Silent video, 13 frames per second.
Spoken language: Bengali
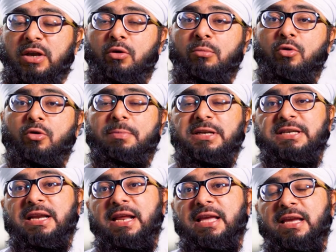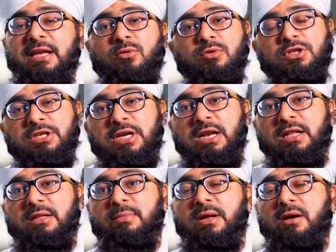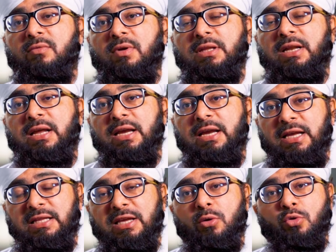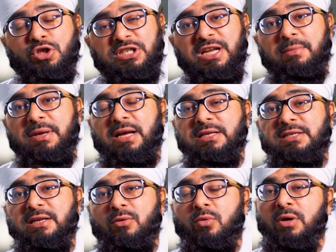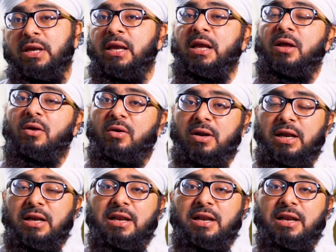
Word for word: যদি এই আমলগুলো করেন তাহলে ইনশা আল্লাহ ঈদের খুশিও অর্জিত হবে এবং